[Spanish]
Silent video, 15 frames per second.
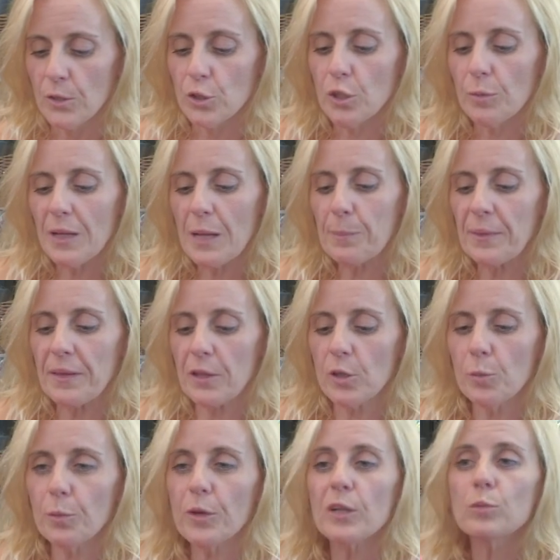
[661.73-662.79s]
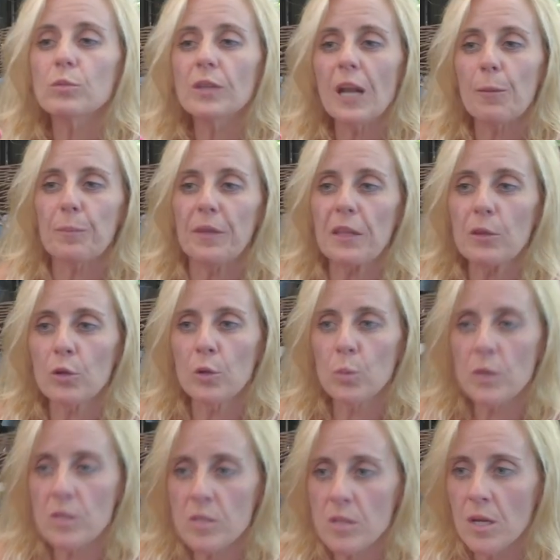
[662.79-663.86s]
Yo me la he pedido porque tú te la has pedido. Sí,
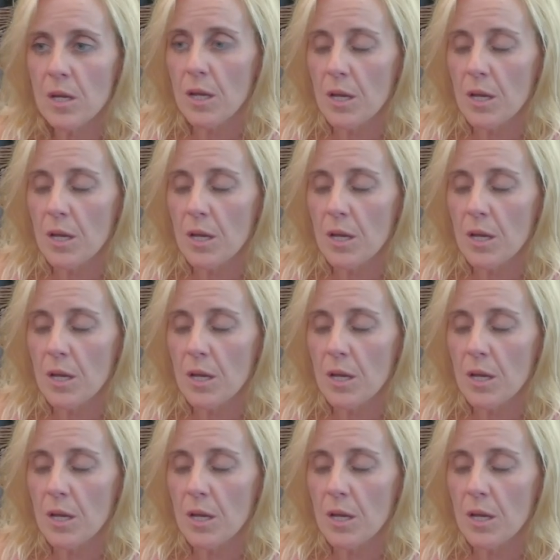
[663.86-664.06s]
está